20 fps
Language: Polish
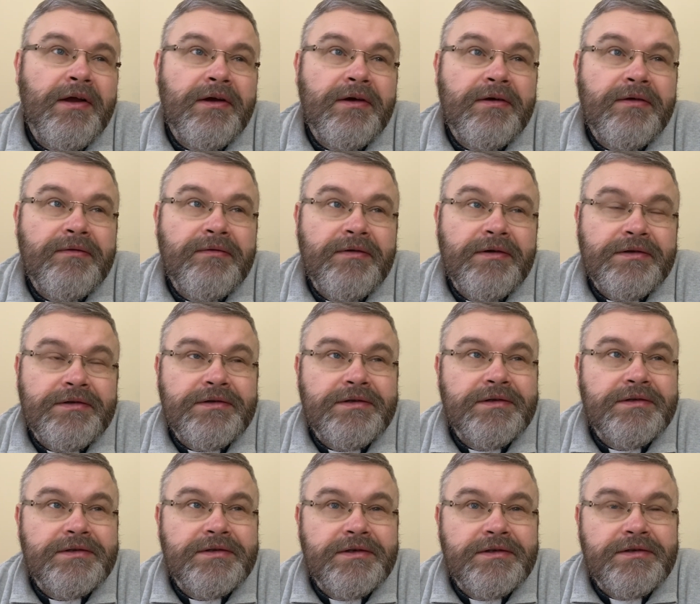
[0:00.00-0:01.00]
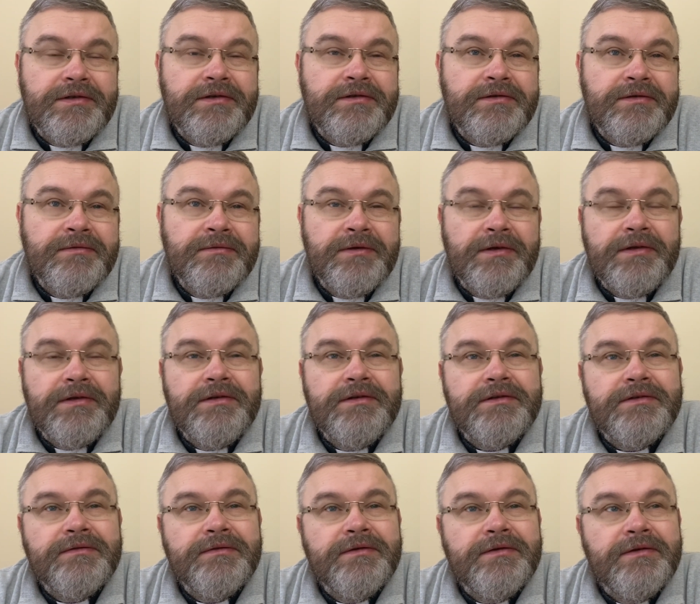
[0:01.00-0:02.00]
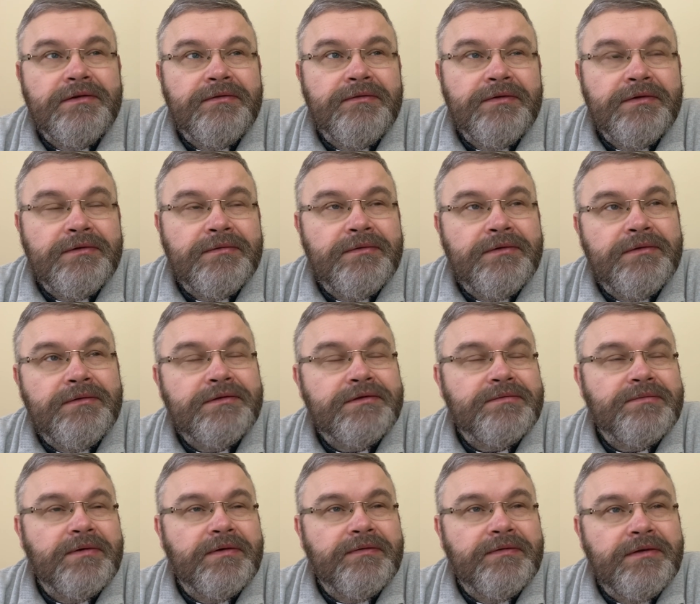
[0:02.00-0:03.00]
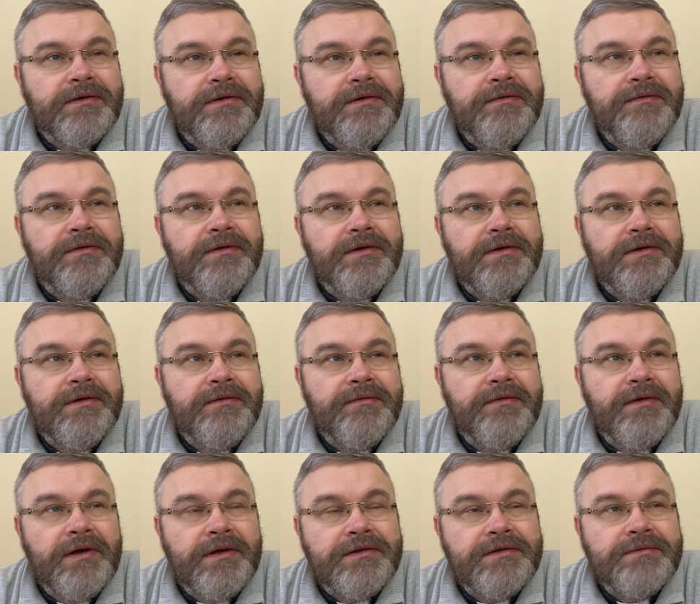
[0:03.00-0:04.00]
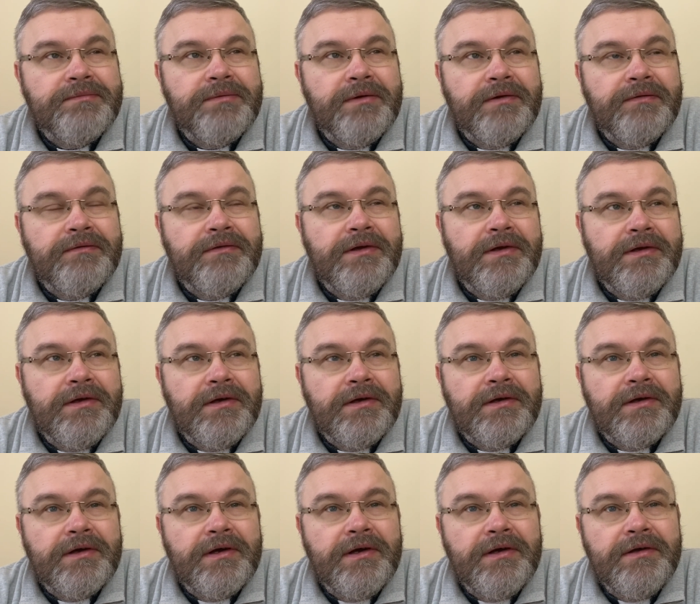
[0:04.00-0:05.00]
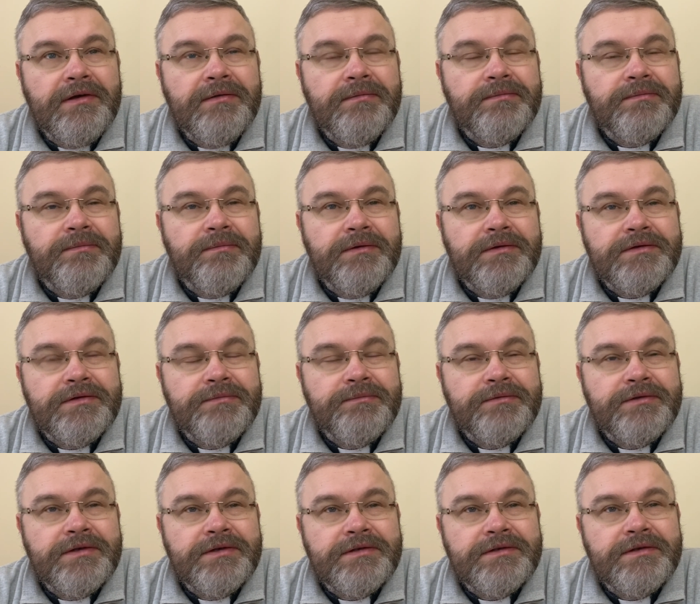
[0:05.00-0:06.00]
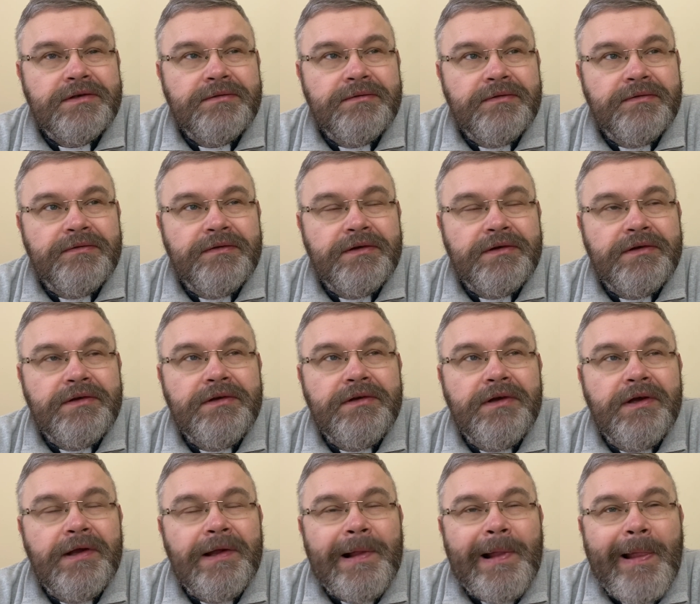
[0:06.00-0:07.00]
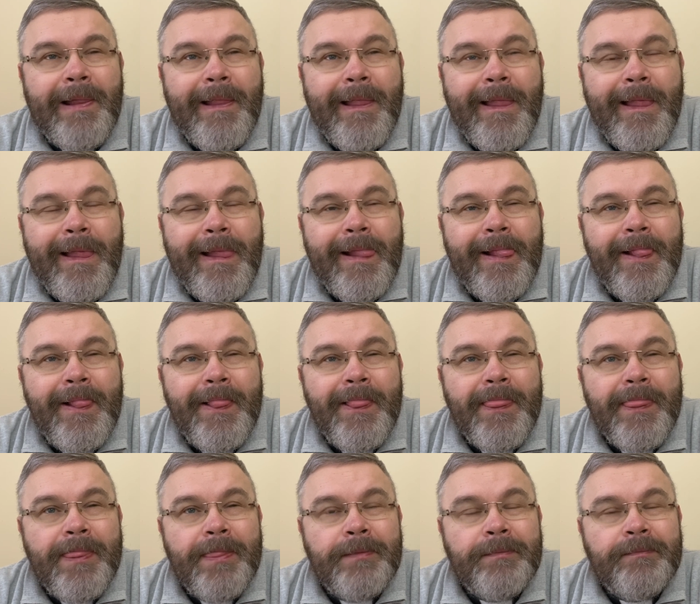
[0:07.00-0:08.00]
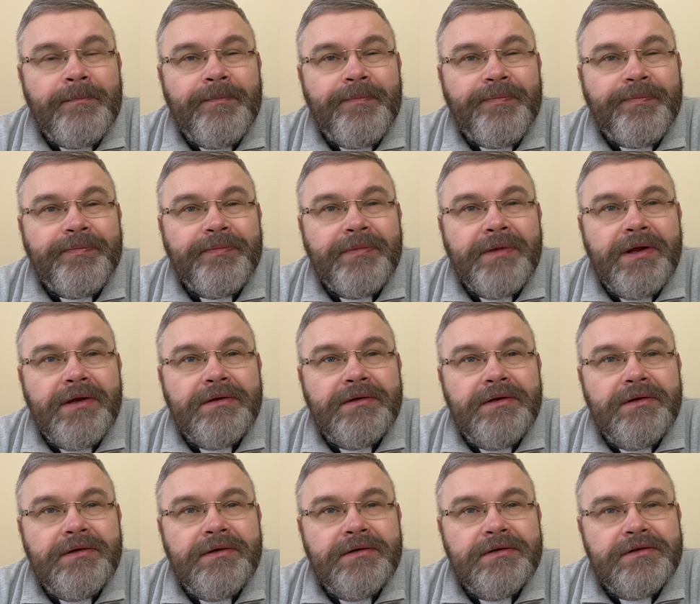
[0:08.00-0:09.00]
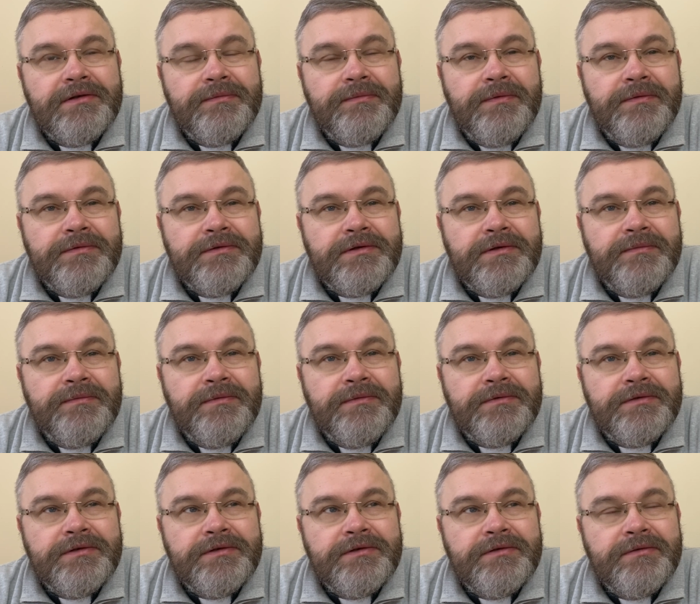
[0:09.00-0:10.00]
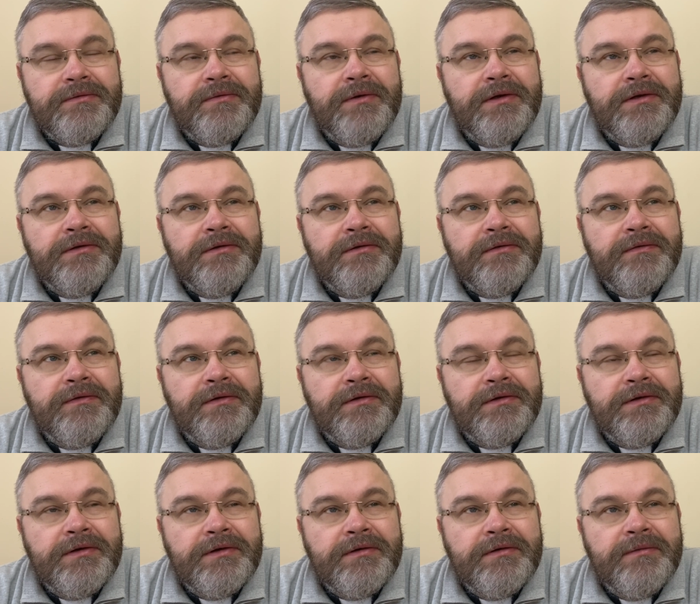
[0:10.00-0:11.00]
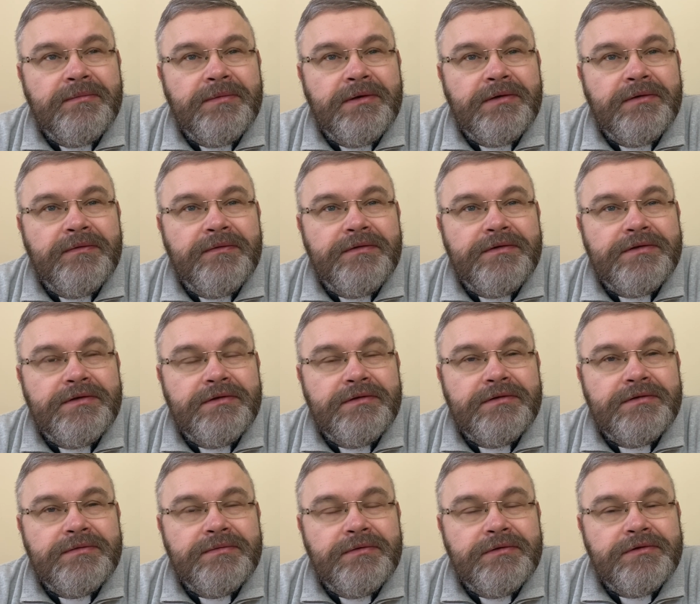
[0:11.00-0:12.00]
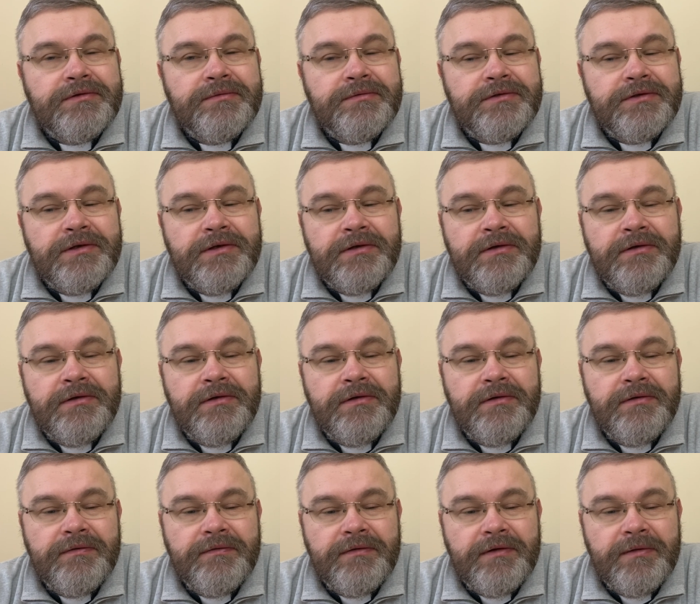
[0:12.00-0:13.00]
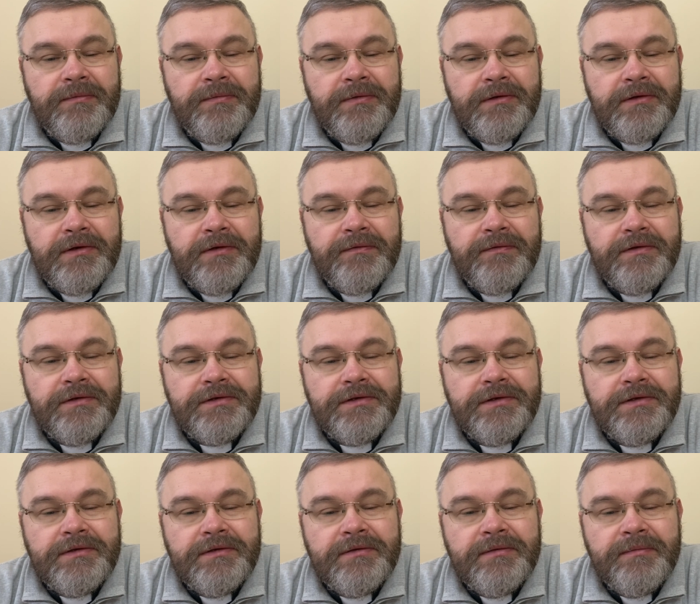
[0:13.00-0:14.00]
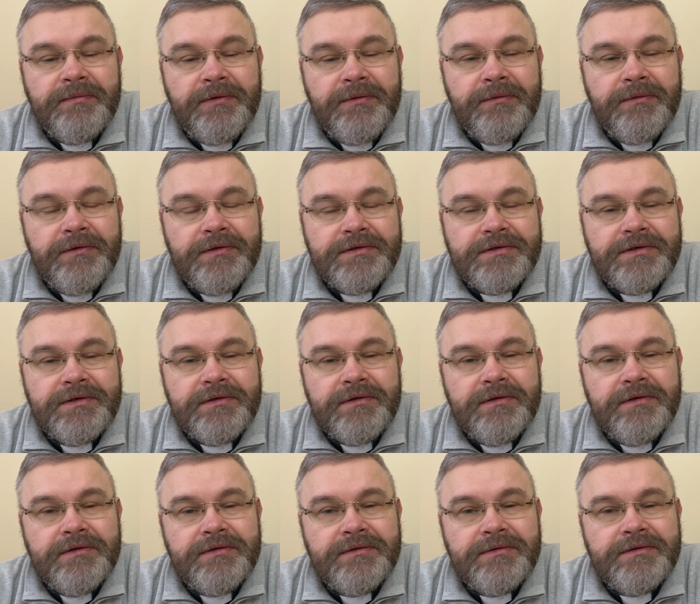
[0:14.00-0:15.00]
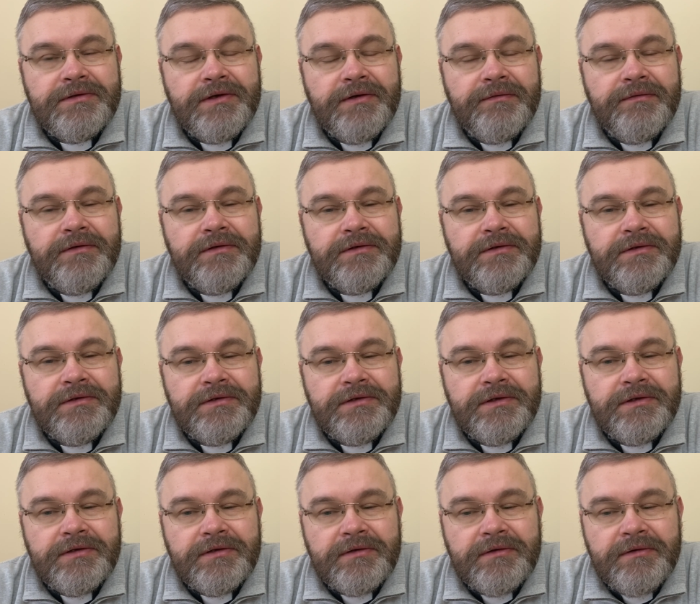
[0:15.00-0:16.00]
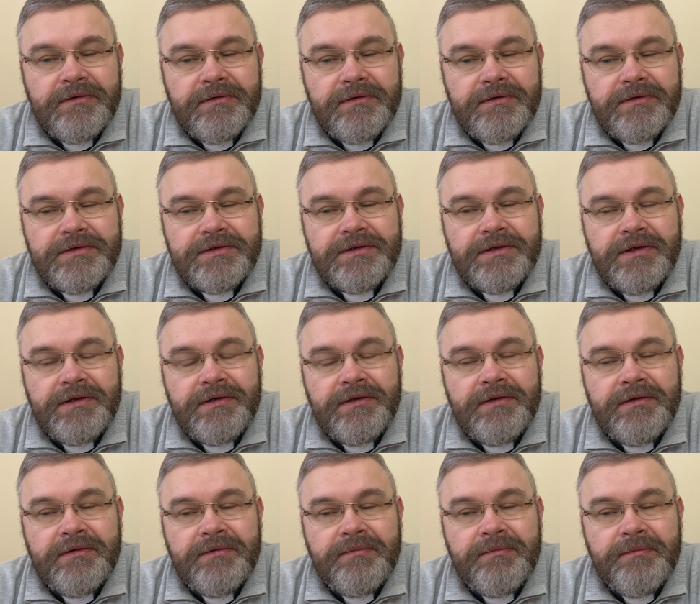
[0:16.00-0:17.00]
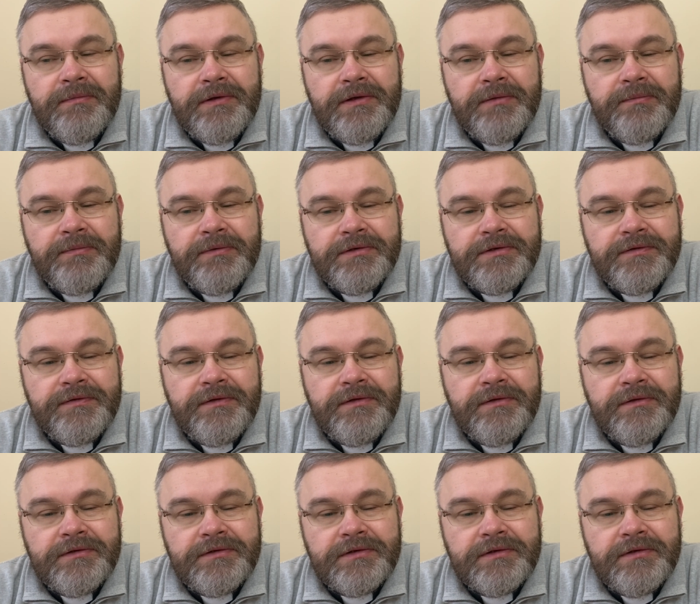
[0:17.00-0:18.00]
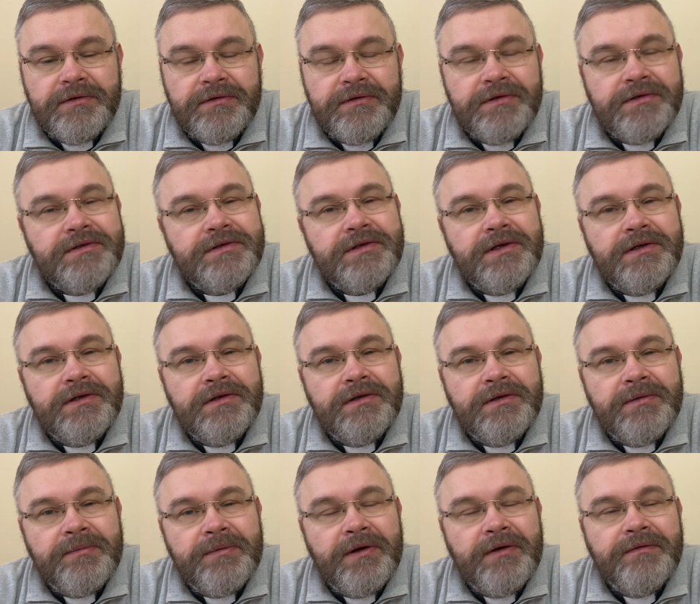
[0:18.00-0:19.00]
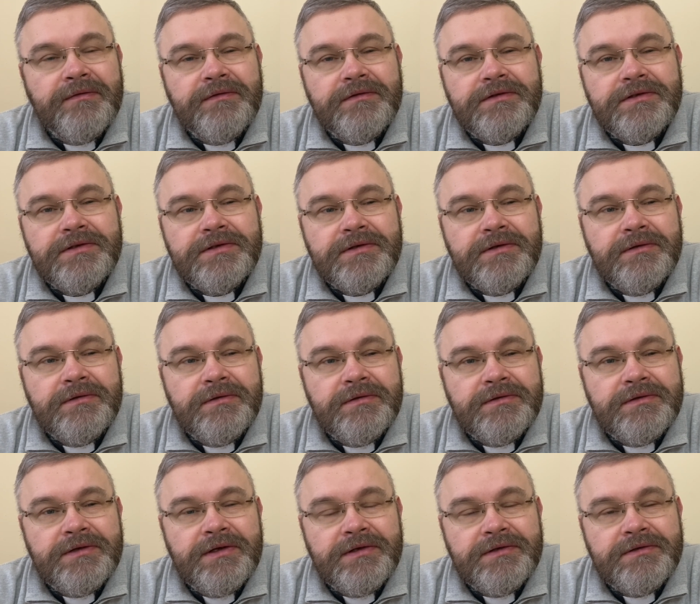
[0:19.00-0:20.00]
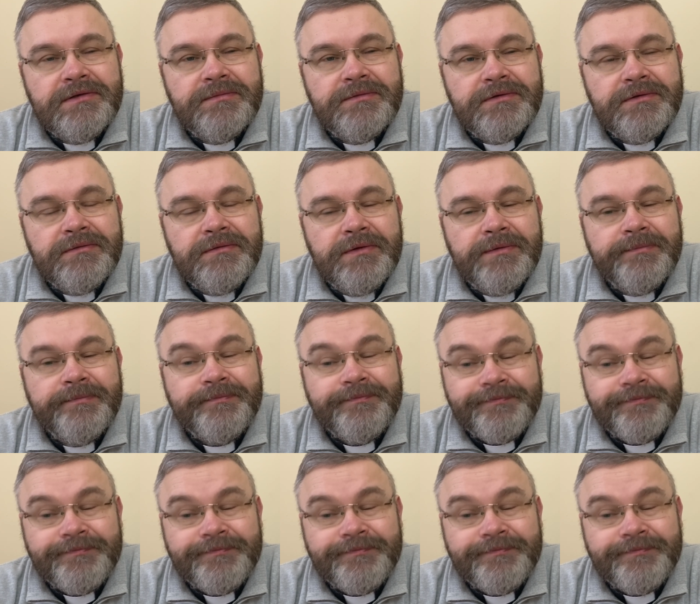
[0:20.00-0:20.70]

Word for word: chować się za siecią jakichś swoich wątłych usprawiedliwień i wiać, prawda, jak Kain przez całe wieki Mm, tylko żebym zrobił coś dokładnie odwrotnego, mianowicie złożył się w ramiona właśnie tego miłującego Jezusa, wierząc, że tylko On jest w stanie mnie podźwignąć, tylko On jest w stanie naprawić wszystko to, co ja zepsułem.